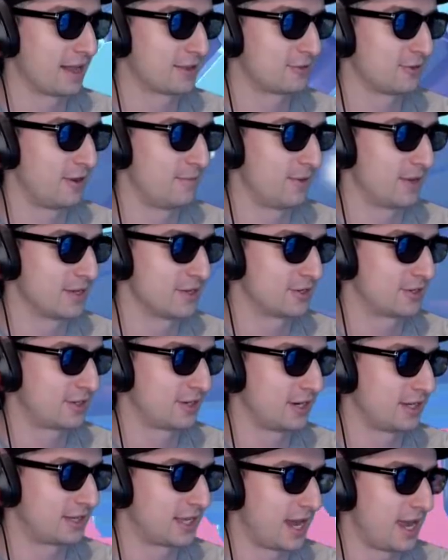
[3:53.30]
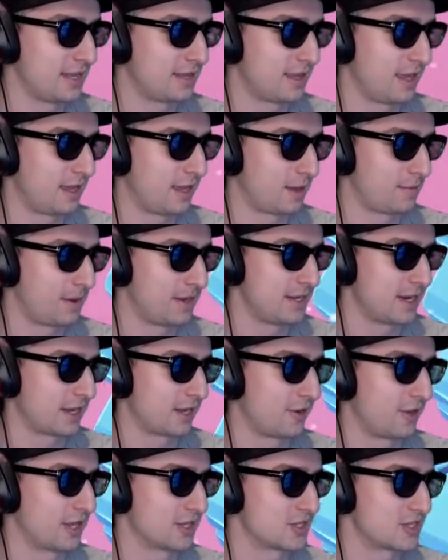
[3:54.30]
あとはまあゆっくり耐えていけばいいだ
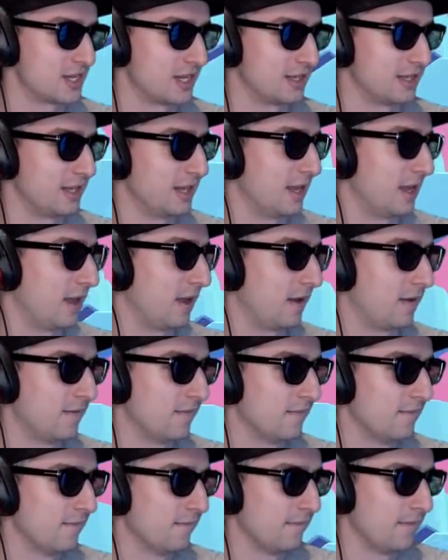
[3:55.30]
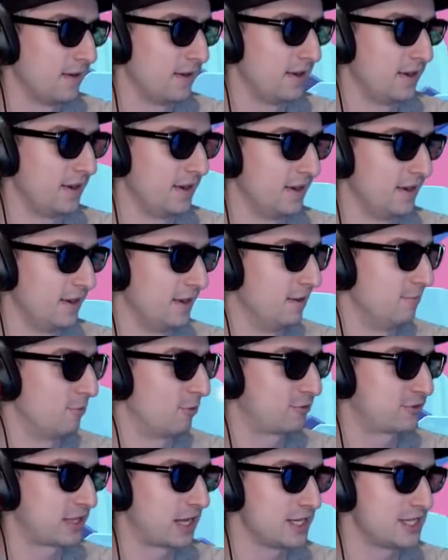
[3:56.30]
けの話なんでうーん
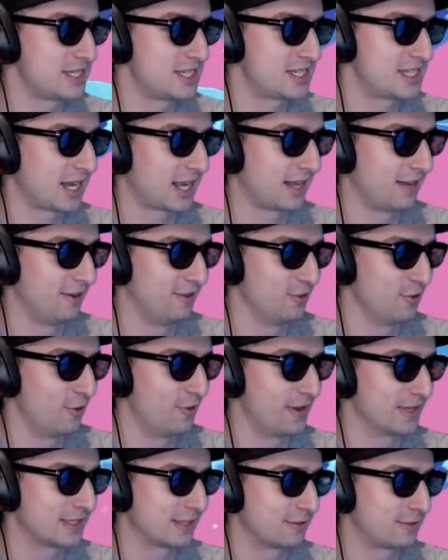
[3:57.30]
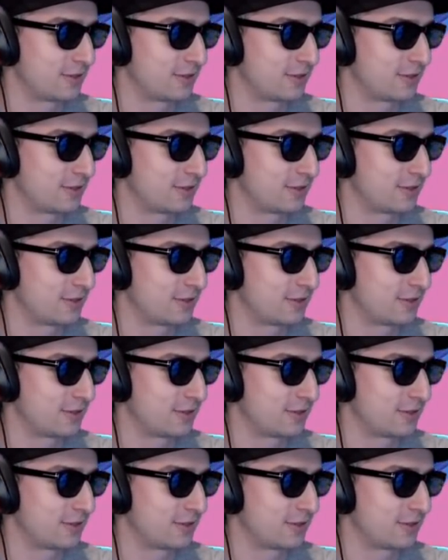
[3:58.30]
もう2人散ったノーワンさん